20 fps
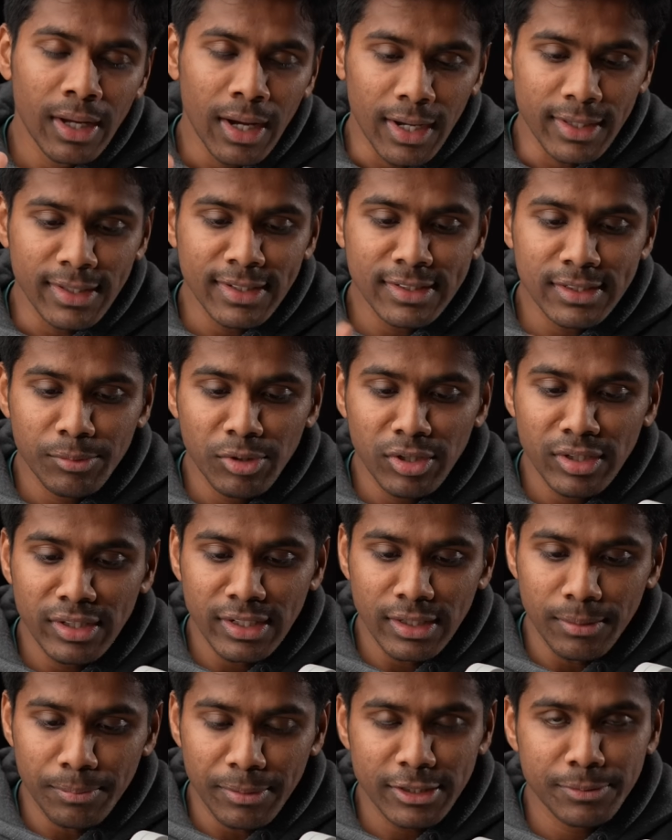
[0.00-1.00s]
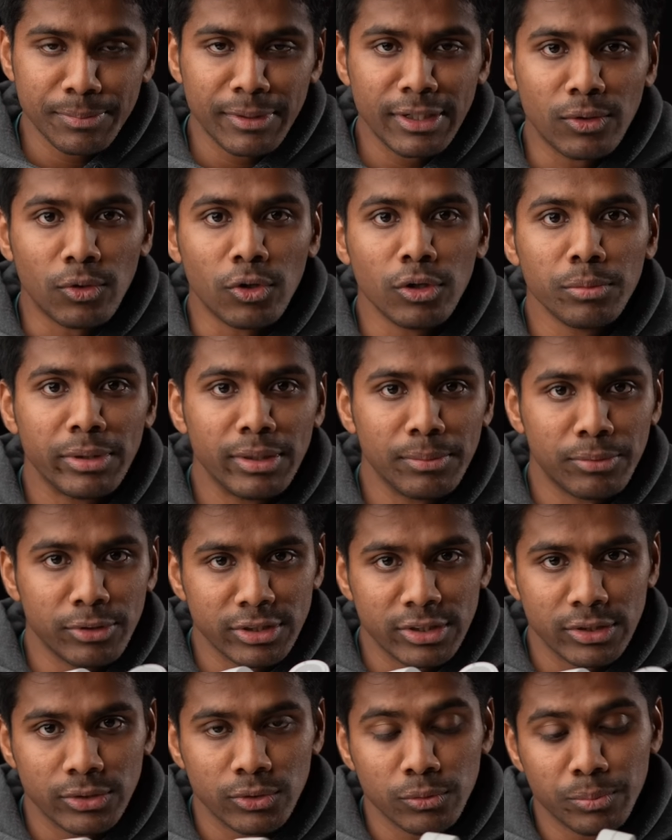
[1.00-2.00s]
அதே சமயம் இதை நீங்கள் ப்ரெஸ் பண்ணி ஹோல்ட் பண்ணி
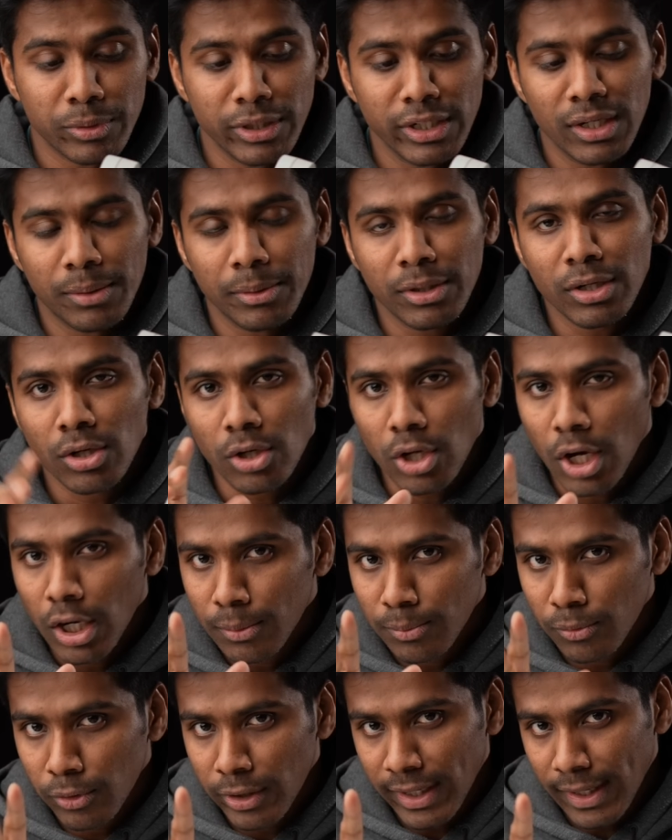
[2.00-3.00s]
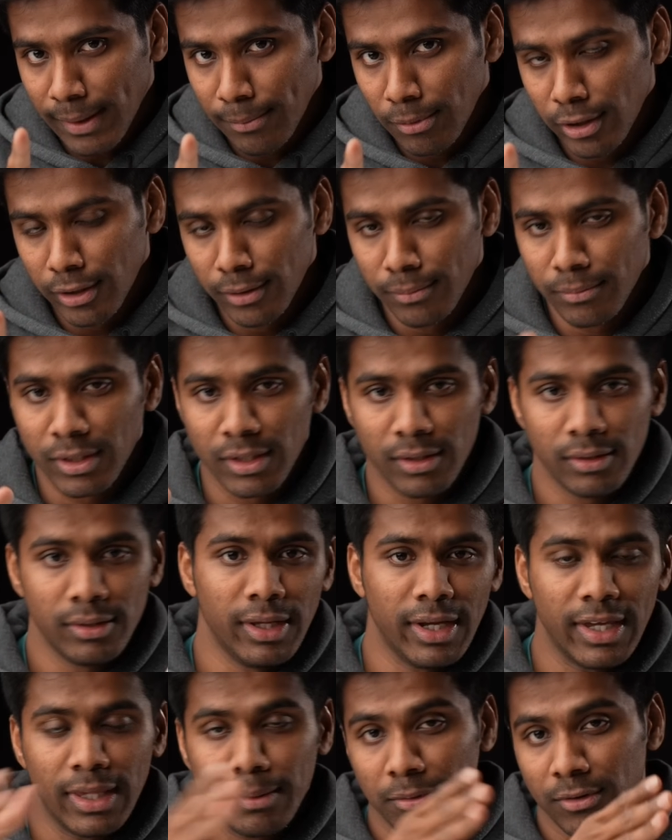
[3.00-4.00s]
பிடிச்சி ஷூட் பண்ணிங்க அப்படின்னா லாக் மோட் எனேபிள் ஆயிரும் அதாவது
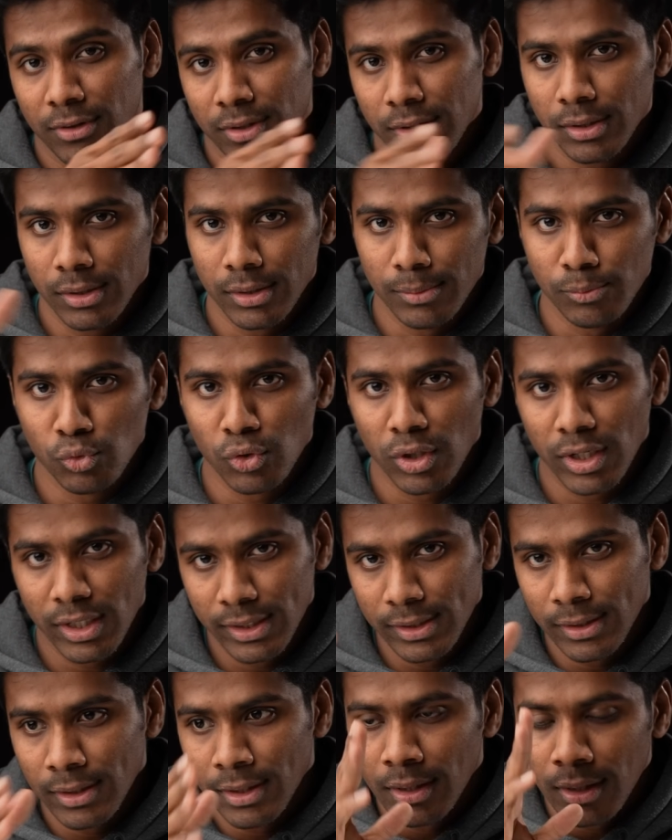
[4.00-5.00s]
எங்கேயுமே வந்து மூவ் ஆகாது